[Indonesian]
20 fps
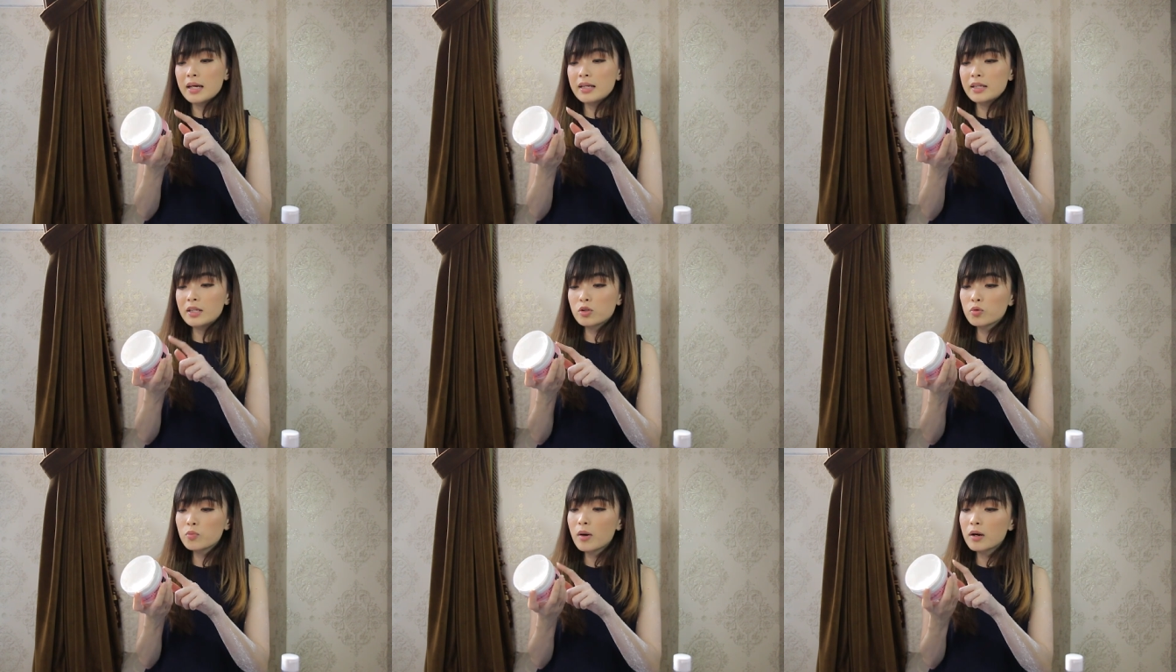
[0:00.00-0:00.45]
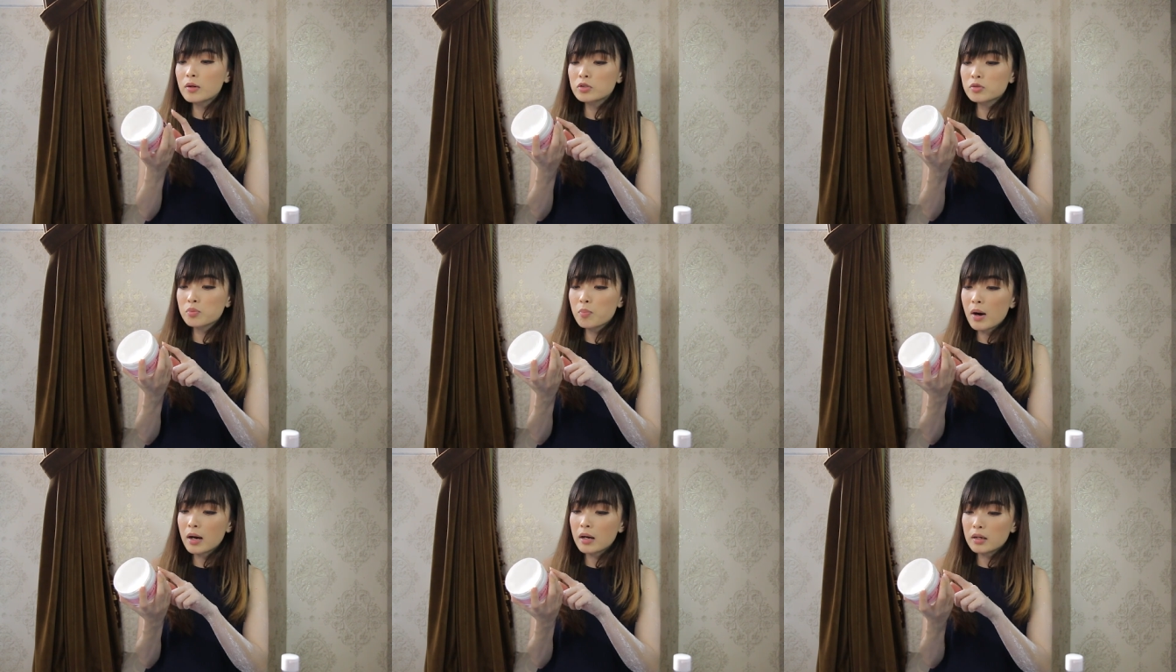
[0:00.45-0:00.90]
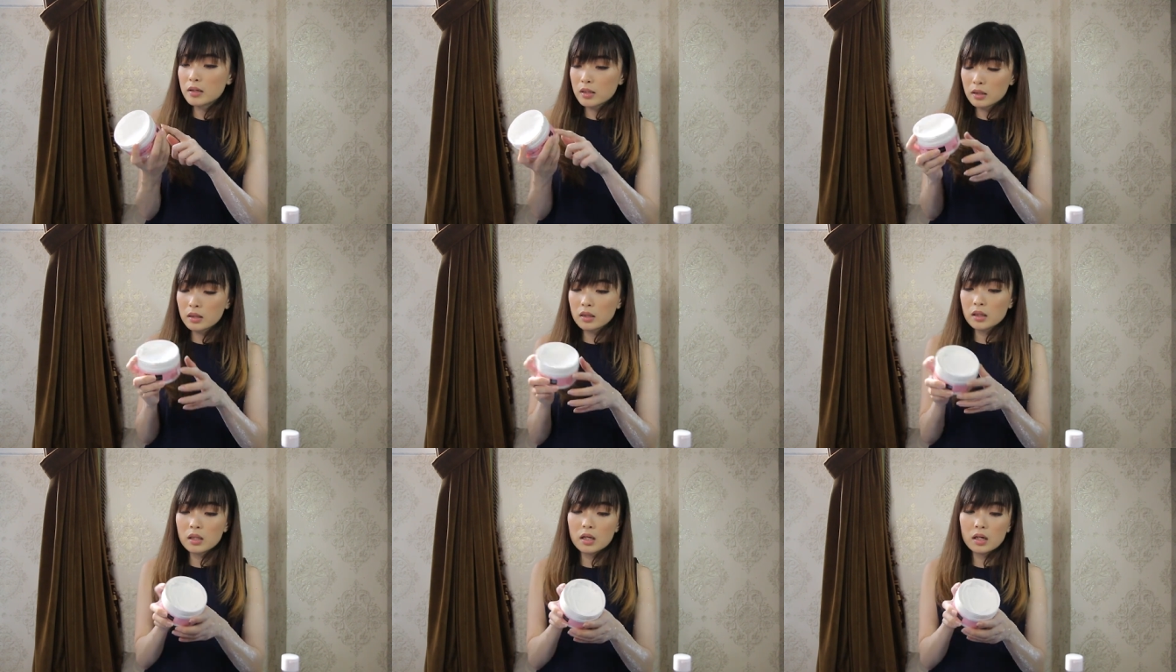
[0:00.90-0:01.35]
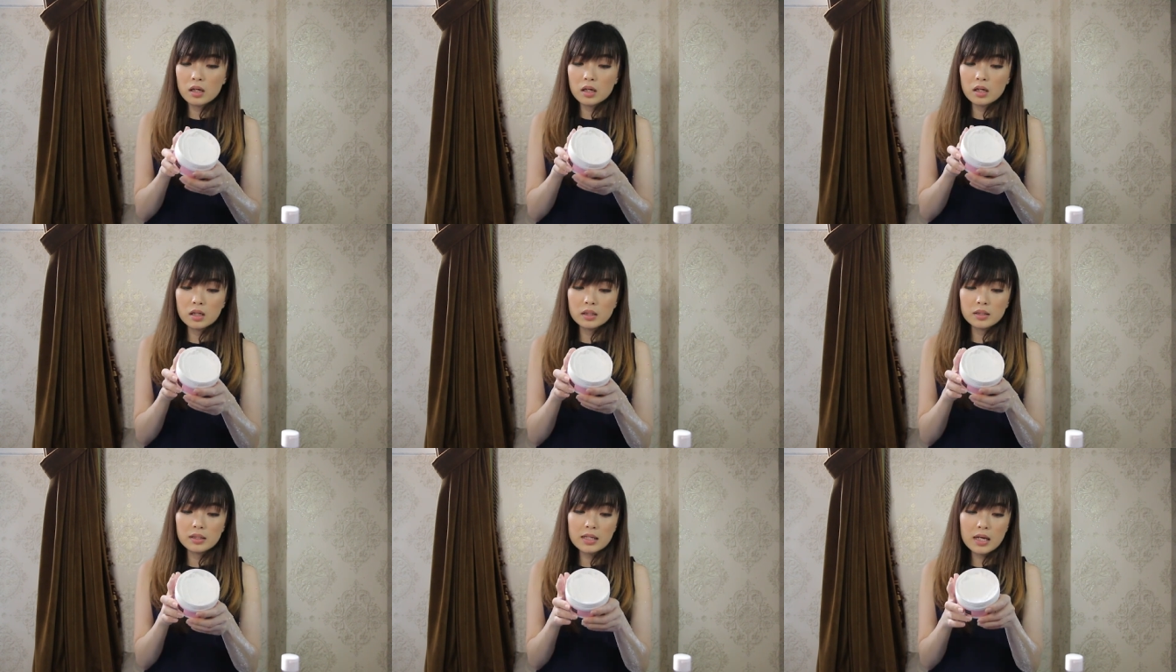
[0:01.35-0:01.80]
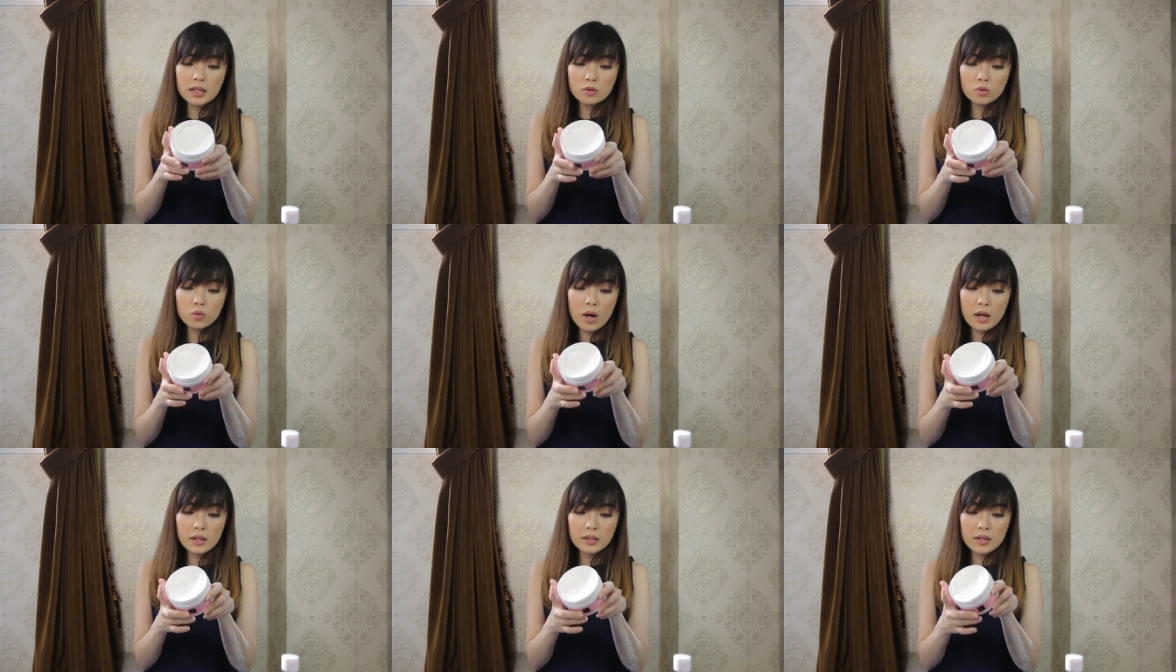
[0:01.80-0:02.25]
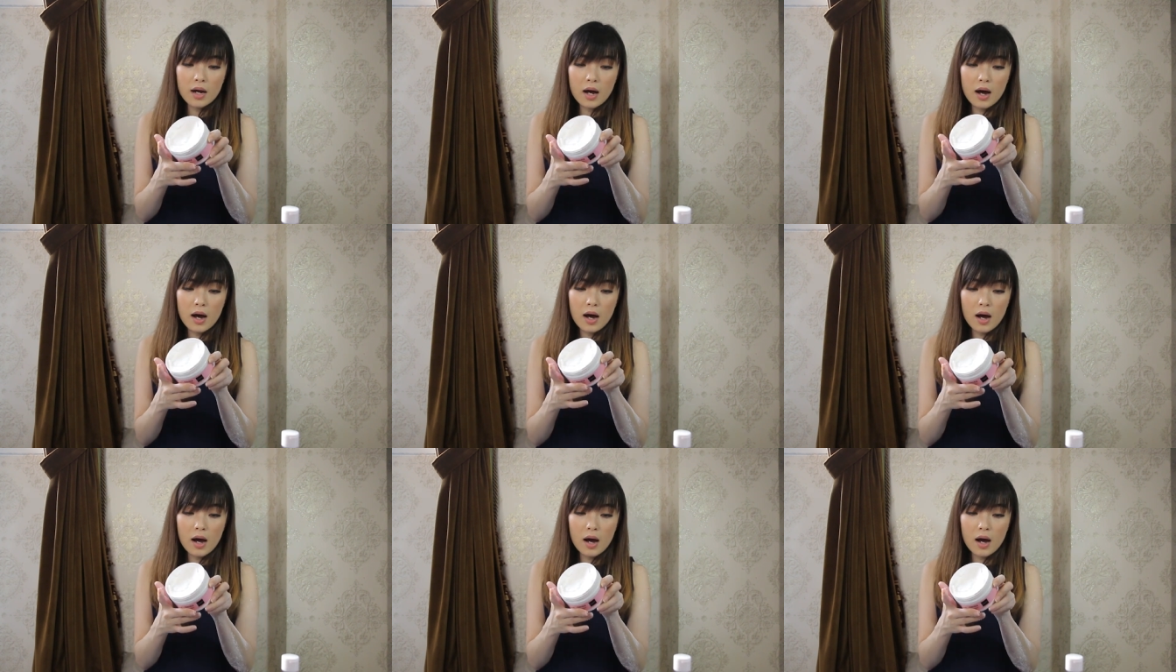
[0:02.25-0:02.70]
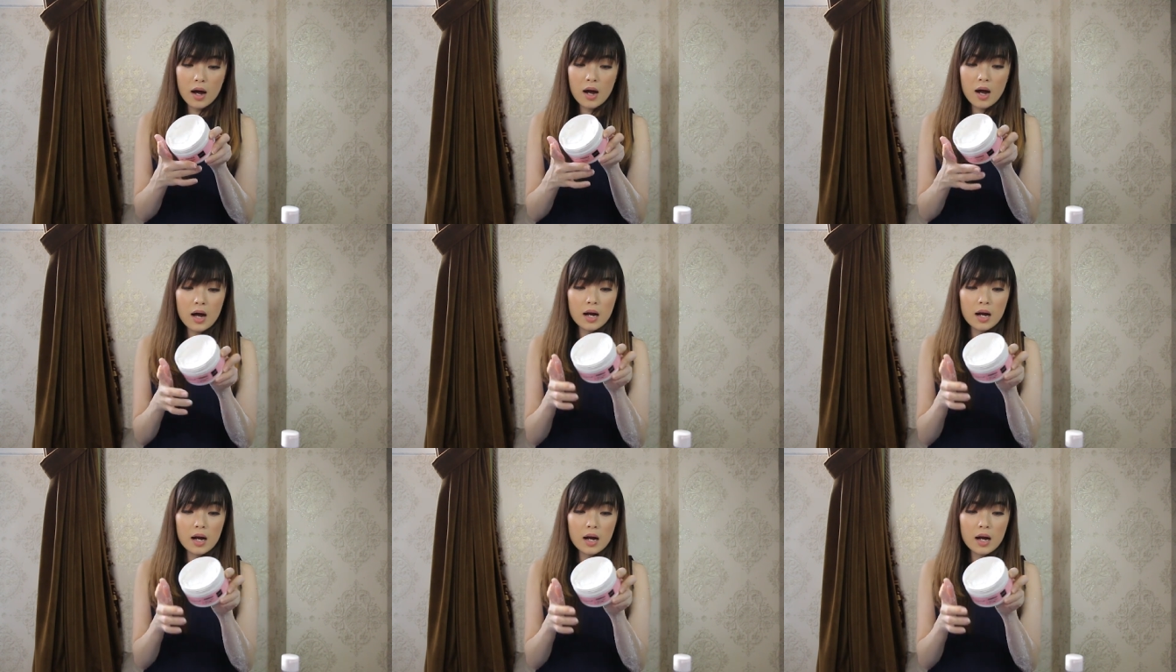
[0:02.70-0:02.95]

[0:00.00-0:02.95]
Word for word: ini tuh bagus banget uh, dia tuh ada